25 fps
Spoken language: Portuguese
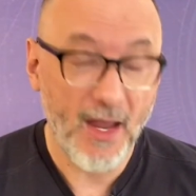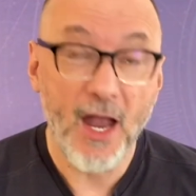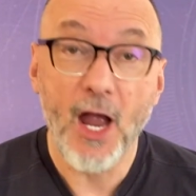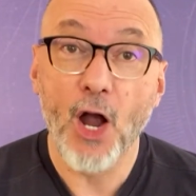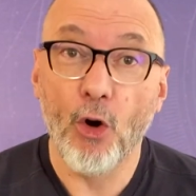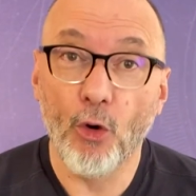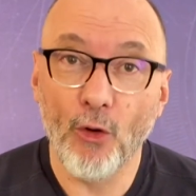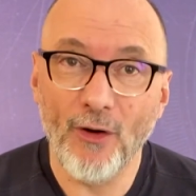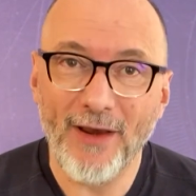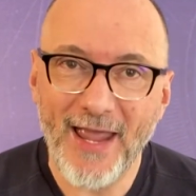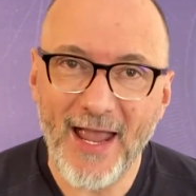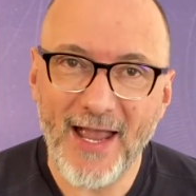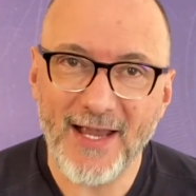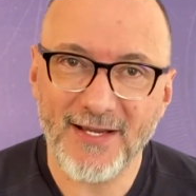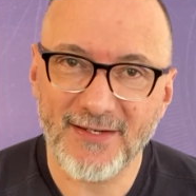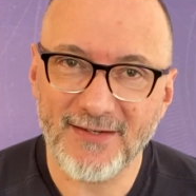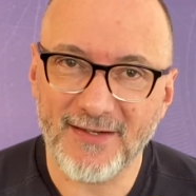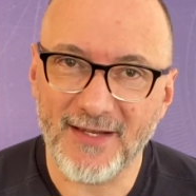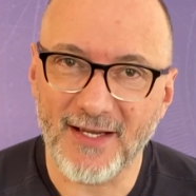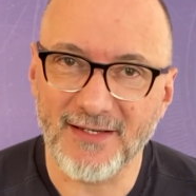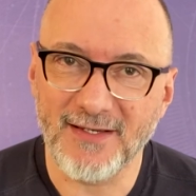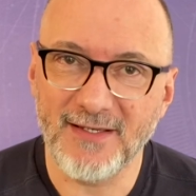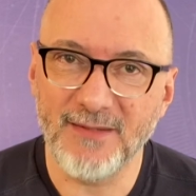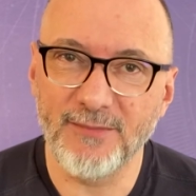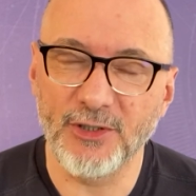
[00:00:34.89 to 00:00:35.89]
honesta
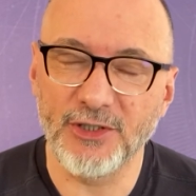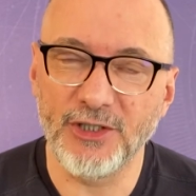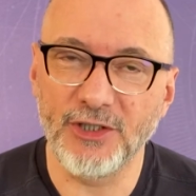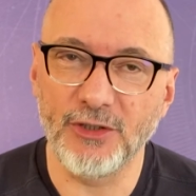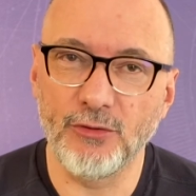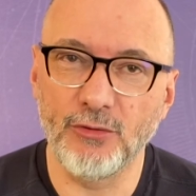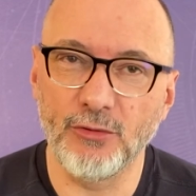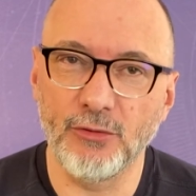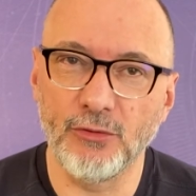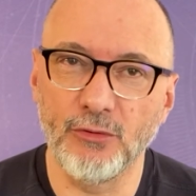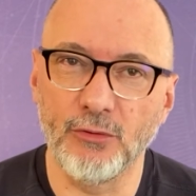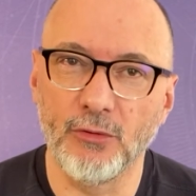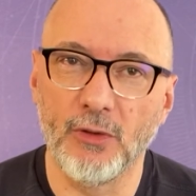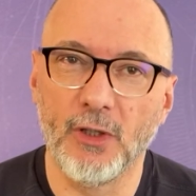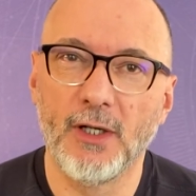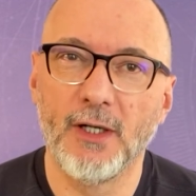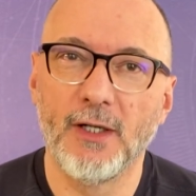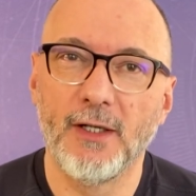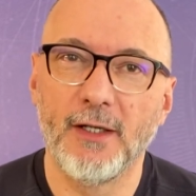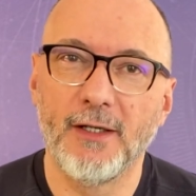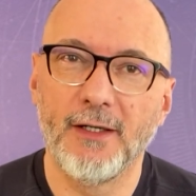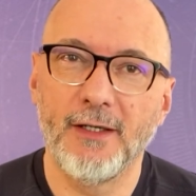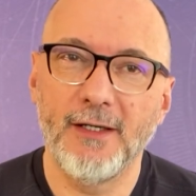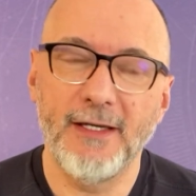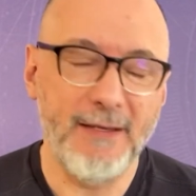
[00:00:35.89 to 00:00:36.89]
acima de tudo
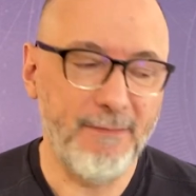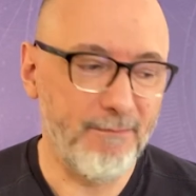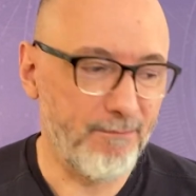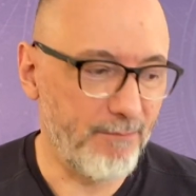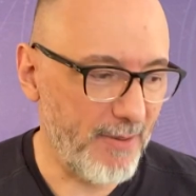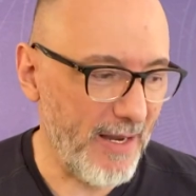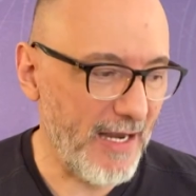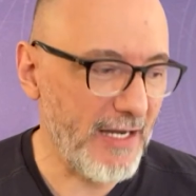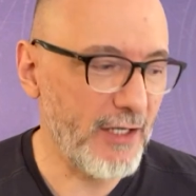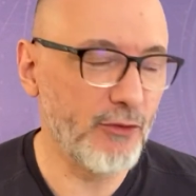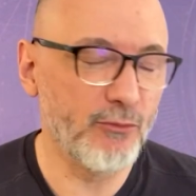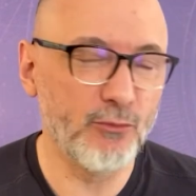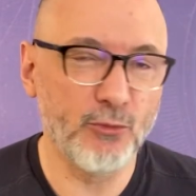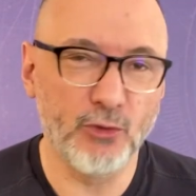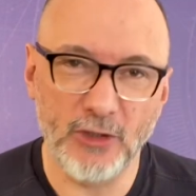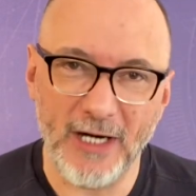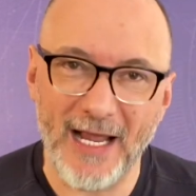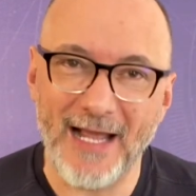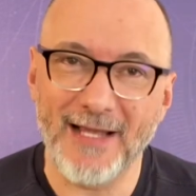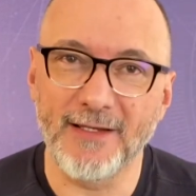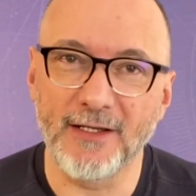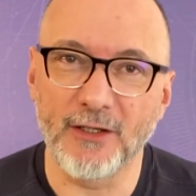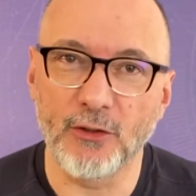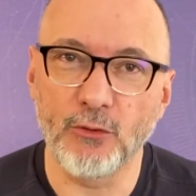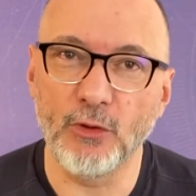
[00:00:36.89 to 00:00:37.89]
e
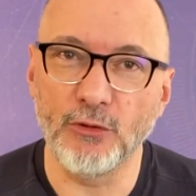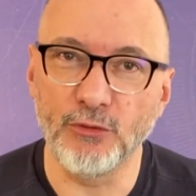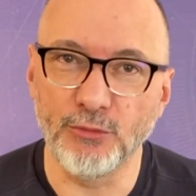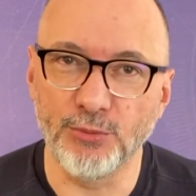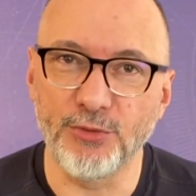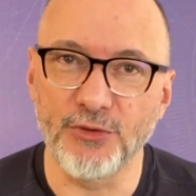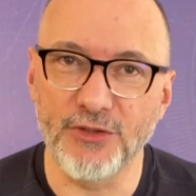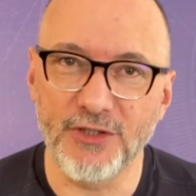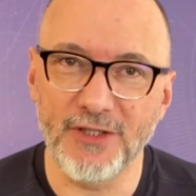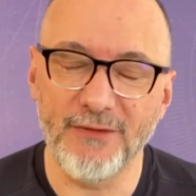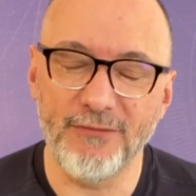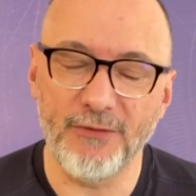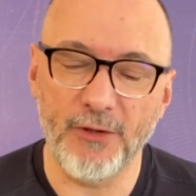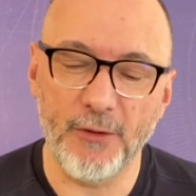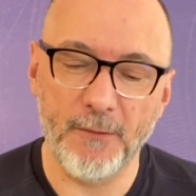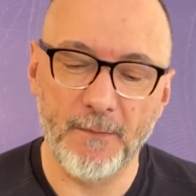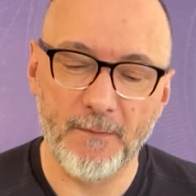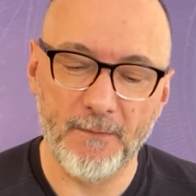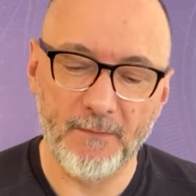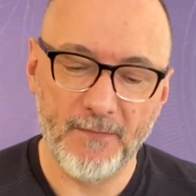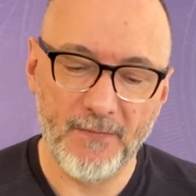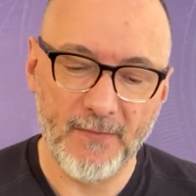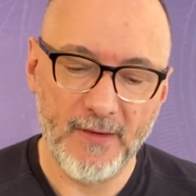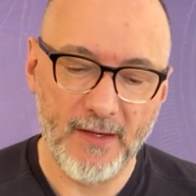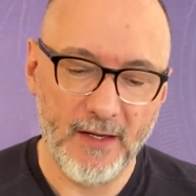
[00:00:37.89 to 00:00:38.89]
bem-humorada quando possível.
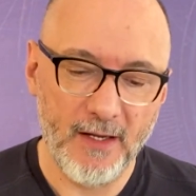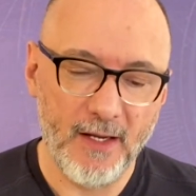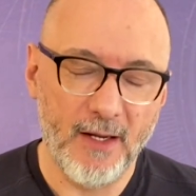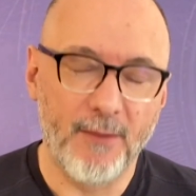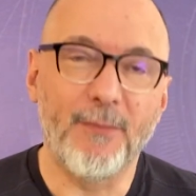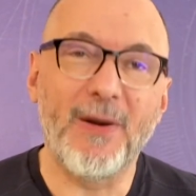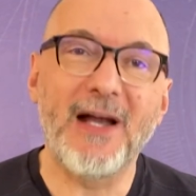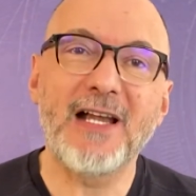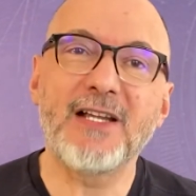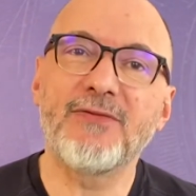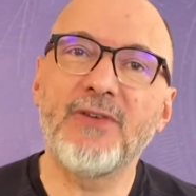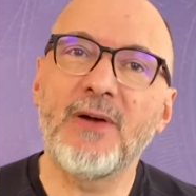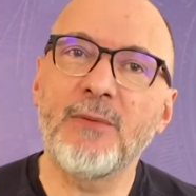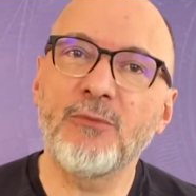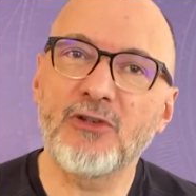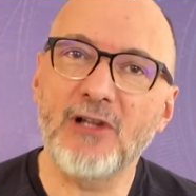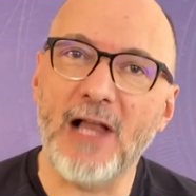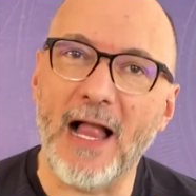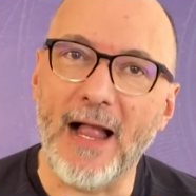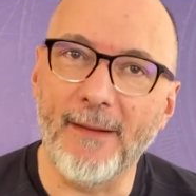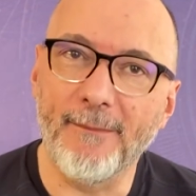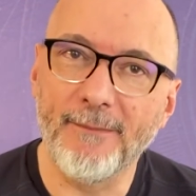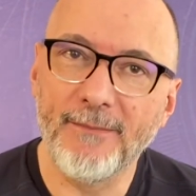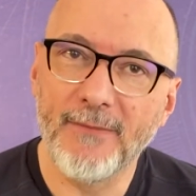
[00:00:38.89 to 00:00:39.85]
Mas vamos lá.